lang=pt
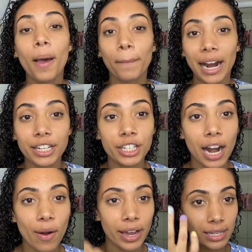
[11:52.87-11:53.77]
pra
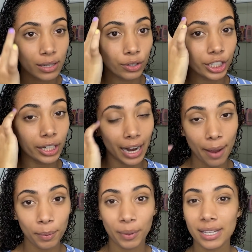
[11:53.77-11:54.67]
tirar o resíduo de
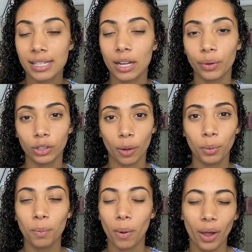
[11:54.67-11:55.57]
creme, porque senão entope
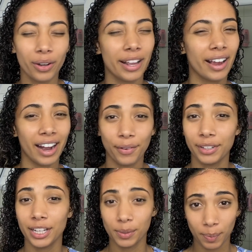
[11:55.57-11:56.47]
o poro, dá cravo,
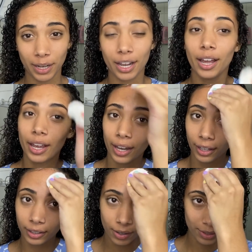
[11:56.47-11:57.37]
dá espinha.
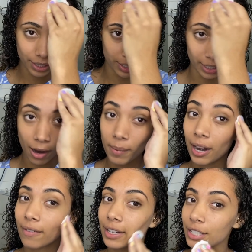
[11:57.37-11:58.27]
Então, gente, dá uma
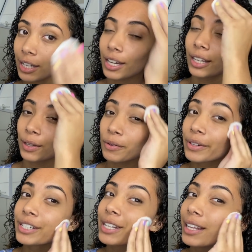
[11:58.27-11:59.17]
lavadinha que não
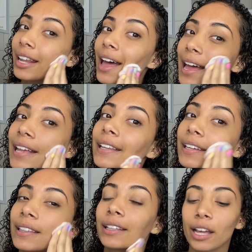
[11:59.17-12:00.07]
custa nada,
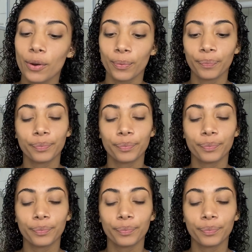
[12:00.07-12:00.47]
entendeu?